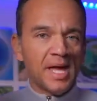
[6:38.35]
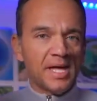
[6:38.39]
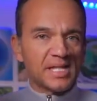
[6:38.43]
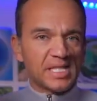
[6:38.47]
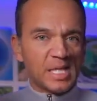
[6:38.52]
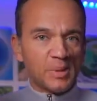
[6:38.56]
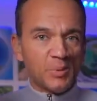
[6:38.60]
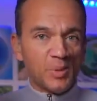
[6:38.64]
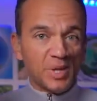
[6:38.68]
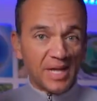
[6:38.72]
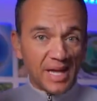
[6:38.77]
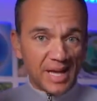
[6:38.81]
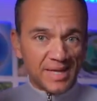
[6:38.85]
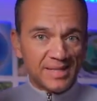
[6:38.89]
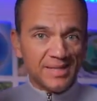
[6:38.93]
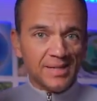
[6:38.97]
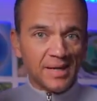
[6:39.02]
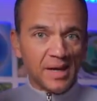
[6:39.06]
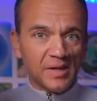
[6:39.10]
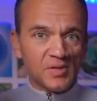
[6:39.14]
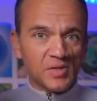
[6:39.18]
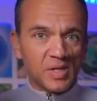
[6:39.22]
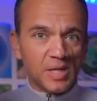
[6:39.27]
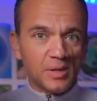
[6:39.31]
C'est un point qui est
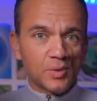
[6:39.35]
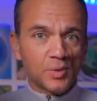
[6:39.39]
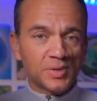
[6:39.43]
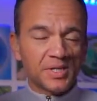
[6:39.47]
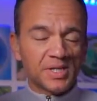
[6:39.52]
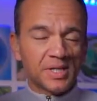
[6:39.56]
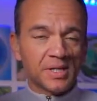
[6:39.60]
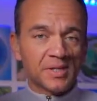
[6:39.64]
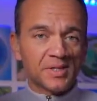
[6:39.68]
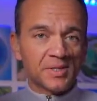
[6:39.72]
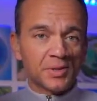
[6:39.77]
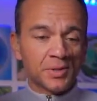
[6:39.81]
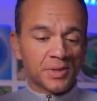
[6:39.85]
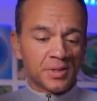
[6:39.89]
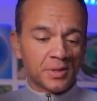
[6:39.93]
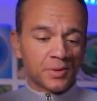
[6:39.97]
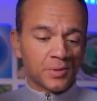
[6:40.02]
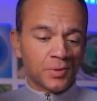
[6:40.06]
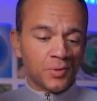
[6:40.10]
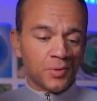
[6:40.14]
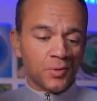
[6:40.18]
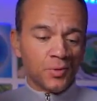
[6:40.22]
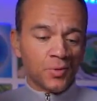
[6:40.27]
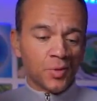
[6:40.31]
intéressant à noter, hein. c'est
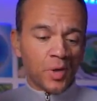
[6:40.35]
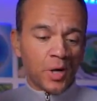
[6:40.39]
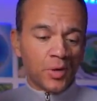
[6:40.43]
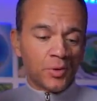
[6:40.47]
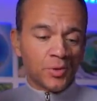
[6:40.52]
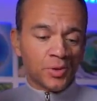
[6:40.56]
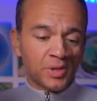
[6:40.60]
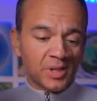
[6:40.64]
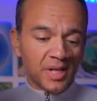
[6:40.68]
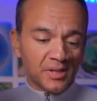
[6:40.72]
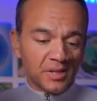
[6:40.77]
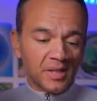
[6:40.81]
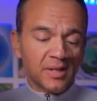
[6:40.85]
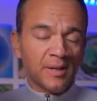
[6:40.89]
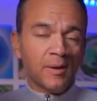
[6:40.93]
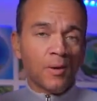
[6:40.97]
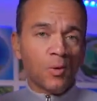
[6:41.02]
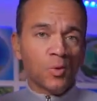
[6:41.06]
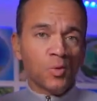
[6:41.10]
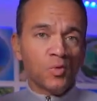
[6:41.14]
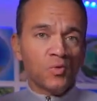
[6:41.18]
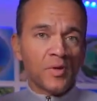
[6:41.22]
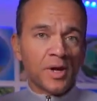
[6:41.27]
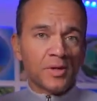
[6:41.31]
qu'il y aura une très très
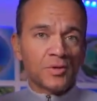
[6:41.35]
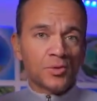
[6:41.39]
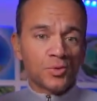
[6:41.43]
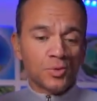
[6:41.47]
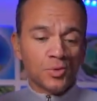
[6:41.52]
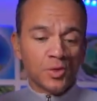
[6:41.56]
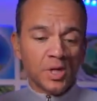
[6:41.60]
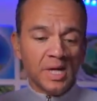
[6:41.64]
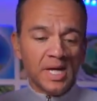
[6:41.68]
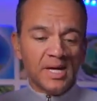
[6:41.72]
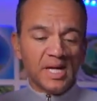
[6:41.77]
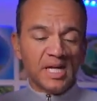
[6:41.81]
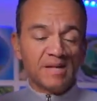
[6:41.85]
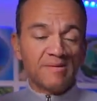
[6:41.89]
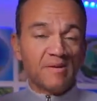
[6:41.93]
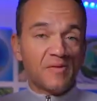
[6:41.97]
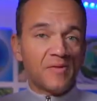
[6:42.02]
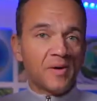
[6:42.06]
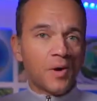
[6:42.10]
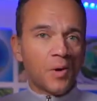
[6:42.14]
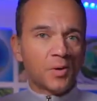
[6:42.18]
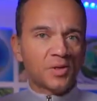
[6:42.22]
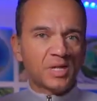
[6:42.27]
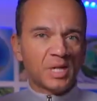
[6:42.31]
grande ouverture qui va
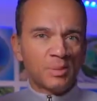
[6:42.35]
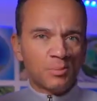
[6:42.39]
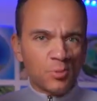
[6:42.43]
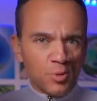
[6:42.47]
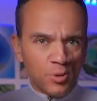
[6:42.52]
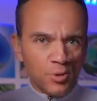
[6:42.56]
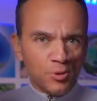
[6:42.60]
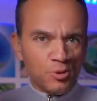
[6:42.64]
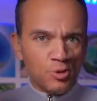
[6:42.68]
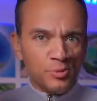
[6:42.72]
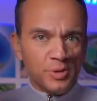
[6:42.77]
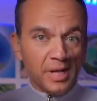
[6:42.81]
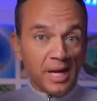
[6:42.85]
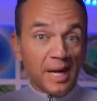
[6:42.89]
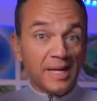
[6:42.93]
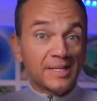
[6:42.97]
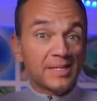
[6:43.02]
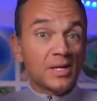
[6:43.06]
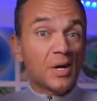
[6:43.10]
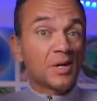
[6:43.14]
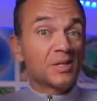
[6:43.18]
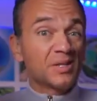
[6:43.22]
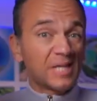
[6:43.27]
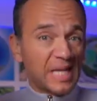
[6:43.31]
faire rentrer beaucoup de lumière et
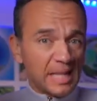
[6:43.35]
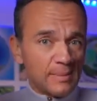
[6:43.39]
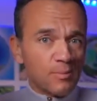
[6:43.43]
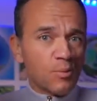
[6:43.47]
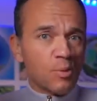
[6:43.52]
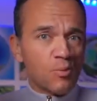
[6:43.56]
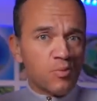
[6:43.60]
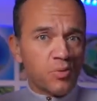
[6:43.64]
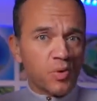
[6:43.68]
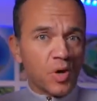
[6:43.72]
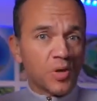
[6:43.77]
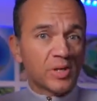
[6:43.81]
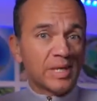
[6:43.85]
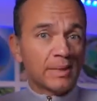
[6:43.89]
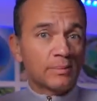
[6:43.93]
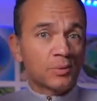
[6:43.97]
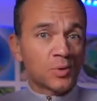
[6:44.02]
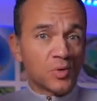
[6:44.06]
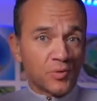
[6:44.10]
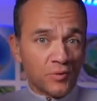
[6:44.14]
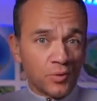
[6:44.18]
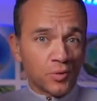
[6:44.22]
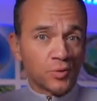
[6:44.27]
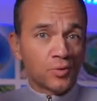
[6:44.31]
c'est un très bon point en
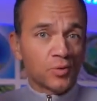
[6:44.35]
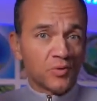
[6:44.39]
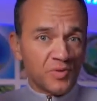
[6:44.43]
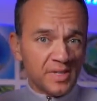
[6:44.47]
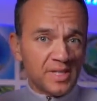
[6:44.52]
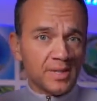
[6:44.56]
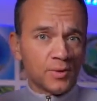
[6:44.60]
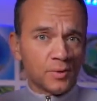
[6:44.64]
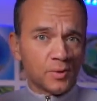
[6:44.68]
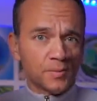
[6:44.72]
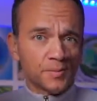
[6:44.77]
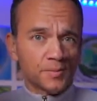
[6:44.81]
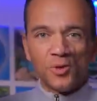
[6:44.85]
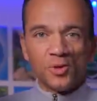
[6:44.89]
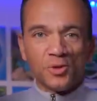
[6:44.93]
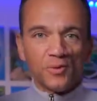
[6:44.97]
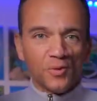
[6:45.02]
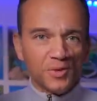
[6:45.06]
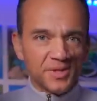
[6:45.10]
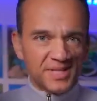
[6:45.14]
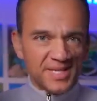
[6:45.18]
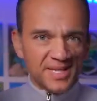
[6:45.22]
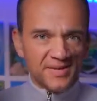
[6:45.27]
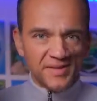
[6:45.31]
termes de photo vidéo.
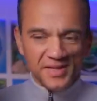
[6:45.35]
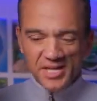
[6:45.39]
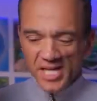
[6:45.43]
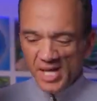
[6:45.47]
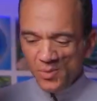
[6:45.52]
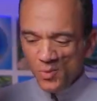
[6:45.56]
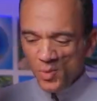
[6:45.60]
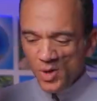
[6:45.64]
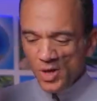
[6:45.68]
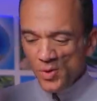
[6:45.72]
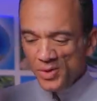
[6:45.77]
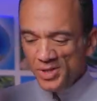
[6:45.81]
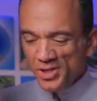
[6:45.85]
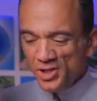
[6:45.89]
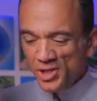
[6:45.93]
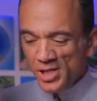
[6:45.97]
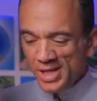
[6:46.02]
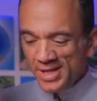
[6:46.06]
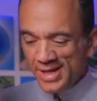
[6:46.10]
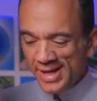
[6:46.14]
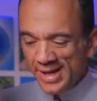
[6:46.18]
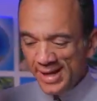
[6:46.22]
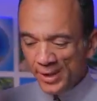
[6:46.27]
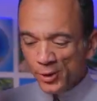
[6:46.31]
Donc vous le savez, moi le
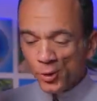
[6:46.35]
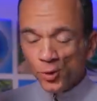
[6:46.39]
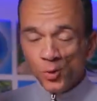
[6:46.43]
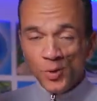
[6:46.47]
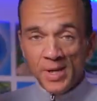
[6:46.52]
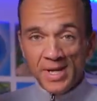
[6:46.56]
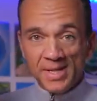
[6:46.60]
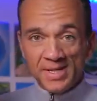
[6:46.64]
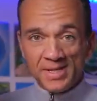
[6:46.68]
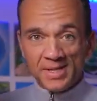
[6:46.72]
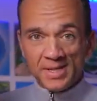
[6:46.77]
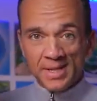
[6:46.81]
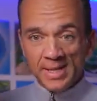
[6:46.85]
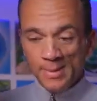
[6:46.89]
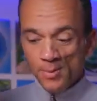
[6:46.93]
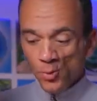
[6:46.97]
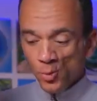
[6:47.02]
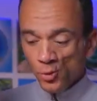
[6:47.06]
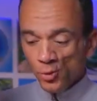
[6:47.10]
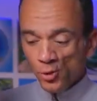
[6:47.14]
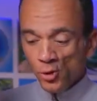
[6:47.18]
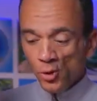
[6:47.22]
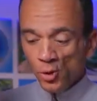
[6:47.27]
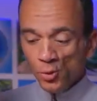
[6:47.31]
DJI R2S est
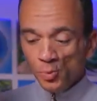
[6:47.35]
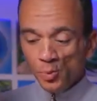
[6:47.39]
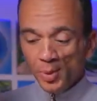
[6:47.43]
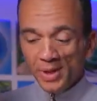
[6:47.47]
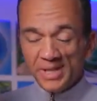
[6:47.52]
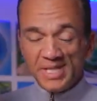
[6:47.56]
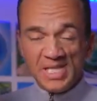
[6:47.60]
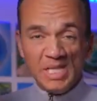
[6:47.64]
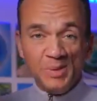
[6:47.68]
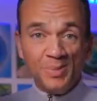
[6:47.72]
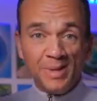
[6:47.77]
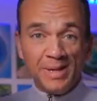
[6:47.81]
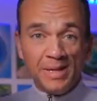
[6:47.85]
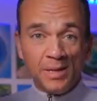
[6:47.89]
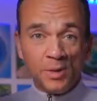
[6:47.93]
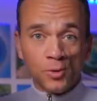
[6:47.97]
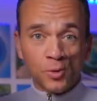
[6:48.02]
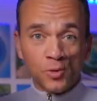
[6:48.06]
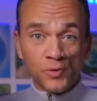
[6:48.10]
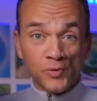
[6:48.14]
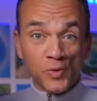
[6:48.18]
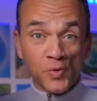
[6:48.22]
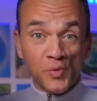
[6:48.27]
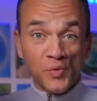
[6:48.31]
mon drone principal
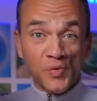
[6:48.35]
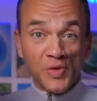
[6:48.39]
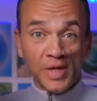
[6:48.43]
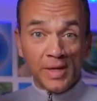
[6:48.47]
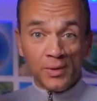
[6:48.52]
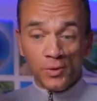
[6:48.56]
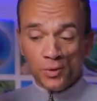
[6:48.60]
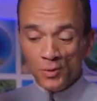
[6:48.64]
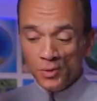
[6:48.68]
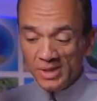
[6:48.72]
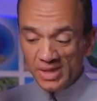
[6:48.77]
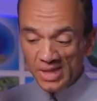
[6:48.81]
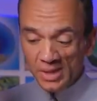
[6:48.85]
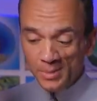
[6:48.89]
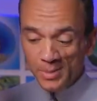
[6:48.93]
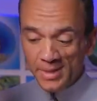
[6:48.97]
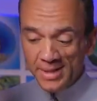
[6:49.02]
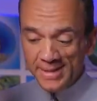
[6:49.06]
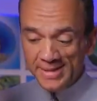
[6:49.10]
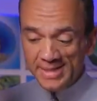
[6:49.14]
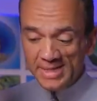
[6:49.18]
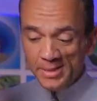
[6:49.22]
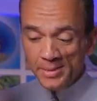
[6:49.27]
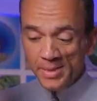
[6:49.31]
quand je veux faire de très
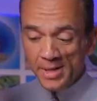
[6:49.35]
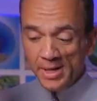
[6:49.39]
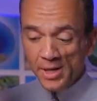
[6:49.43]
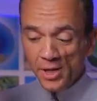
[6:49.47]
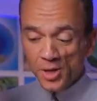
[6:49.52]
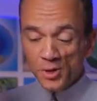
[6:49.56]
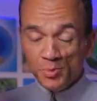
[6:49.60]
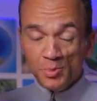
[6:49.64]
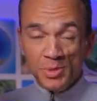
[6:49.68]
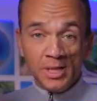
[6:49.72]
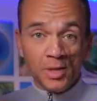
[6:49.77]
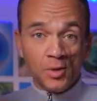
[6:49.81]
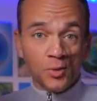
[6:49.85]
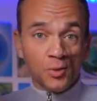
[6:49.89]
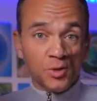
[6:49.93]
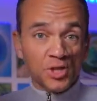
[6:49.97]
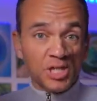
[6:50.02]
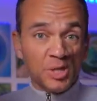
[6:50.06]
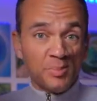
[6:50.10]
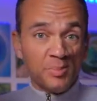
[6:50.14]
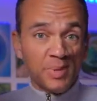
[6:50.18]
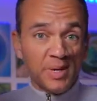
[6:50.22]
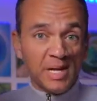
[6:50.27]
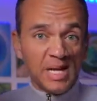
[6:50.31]
belles images, mais quand
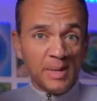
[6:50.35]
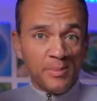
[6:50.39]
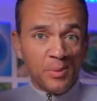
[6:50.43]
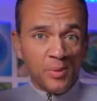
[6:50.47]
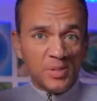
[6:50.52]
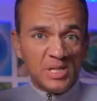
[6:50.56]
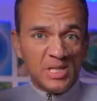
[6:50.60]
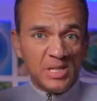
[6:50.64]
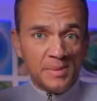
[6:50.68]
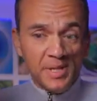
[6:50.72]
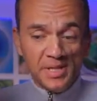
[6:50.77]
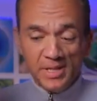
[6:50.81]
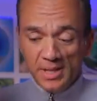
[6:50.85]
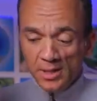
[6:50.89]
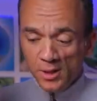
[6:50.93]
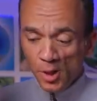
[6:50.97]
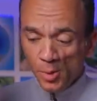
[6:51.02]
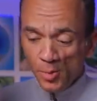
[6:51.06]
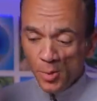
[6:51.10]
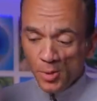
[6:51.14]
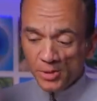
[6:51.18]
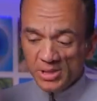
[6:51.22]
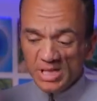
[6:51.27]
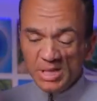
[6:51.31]
j'ai pas la possibilité de
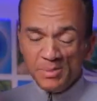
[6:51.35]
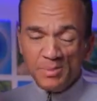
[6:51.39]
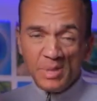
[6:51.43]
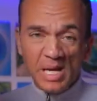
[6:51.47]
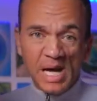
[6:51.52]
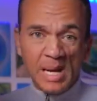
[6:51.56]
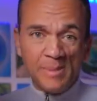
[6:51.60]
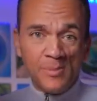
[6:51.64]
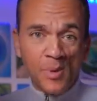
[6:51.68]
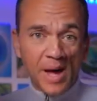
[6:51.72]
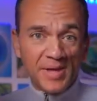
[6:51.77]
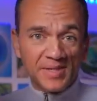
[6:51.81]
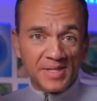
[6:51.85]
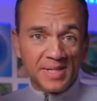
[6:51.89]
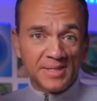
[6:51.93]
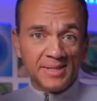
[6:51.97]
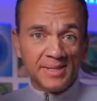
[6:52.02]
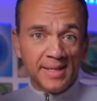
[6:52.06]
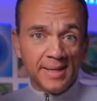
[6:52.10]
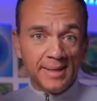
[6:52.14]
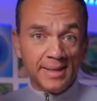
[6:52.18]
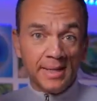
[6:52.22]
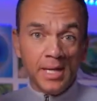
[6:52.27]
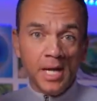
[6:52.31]
l'emporter par rapport à sa
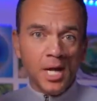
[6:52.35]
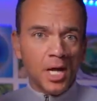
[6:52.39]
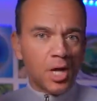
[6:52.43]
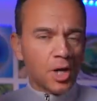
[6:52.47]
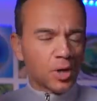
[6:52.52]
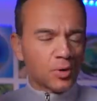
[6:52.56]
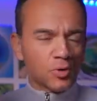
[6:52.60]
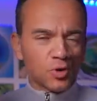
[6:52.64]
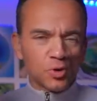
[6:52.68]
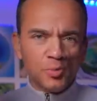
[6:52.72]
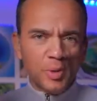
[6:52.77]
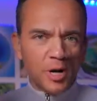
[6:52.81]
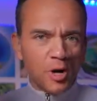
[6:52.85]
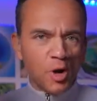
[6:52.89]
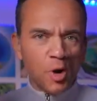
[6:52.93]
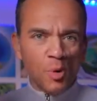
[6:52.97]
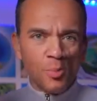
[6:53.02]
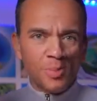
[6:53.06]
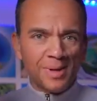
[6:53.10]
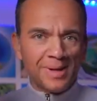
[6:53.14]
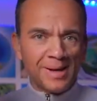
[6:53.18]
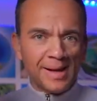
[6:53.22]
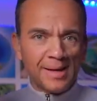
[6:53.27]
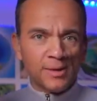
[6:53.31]
taille, quand je pars
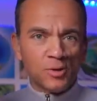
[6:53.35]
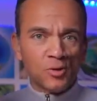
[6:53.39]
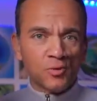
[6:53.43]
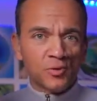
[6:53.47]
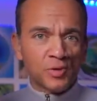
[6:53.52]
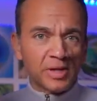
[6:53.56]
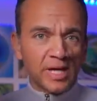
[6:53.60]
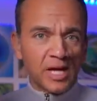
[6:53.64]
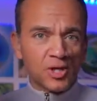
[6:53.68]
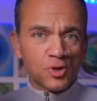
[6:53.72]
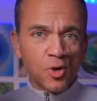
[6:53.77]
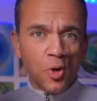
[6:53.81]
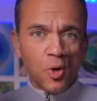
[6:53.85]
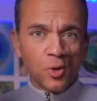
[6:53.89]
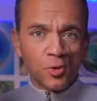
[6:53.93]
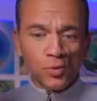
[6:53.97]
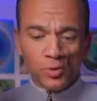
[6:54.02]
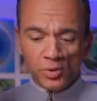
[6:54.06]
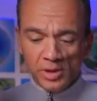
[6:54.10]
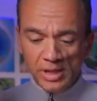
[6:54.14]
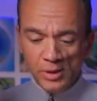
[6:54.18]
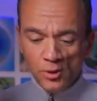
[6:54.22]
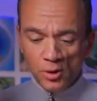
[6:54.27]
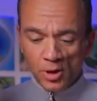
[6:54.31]
en balade, en voyage, en
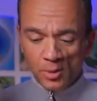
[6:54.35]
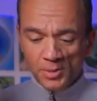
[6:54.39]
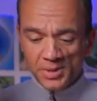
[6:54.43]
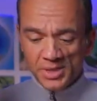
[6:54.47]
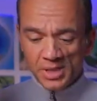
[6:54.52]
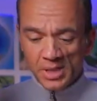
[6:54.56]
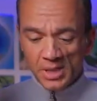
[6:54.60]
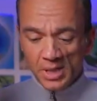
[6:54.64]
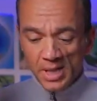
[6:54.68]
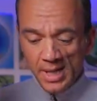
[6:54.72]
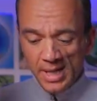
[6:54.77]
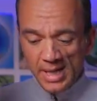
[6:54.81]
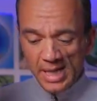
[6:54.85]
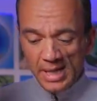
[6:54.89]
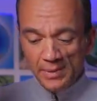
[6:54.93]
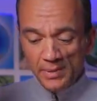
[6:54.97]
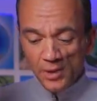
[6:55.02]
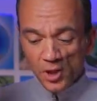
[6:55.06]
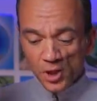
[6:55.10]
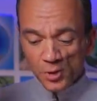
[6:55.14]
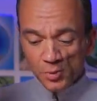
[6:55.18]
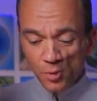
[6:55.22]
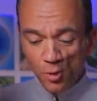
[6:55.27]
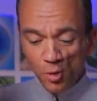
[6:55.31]
randonnée ou comme ça, eh
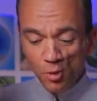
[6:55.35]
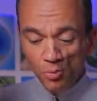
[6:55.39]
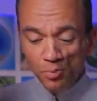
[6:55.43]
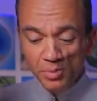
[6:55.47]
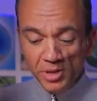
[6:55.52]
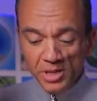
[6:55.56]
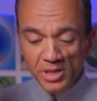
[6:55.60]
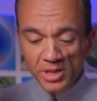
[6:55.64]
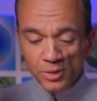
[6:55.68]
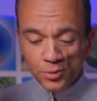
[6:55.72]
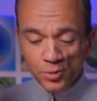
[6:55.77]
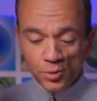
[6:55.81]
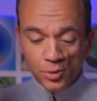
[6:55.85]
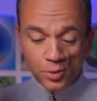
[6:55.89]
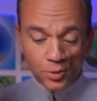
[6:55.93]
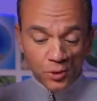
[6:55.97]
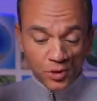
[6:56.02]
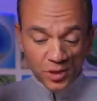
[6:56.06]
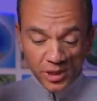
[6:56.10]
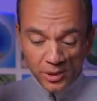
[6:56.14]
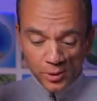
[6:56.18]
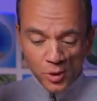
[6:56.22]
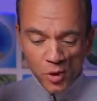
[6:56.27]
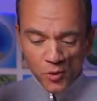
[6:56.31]
bien je prends le Mini 2
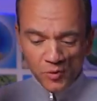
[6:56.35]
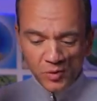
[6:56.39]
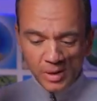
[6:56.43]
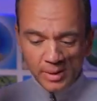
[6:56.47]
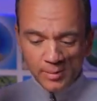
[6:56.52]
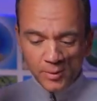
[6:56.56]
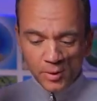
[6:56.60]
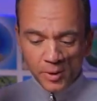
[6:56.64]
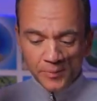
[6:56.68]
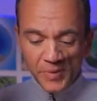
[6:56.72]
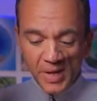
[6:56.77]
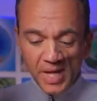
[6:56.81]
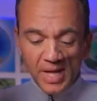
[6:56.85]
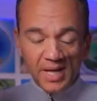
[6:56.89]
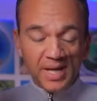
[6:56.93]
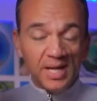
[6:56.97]
que j'adore vraiment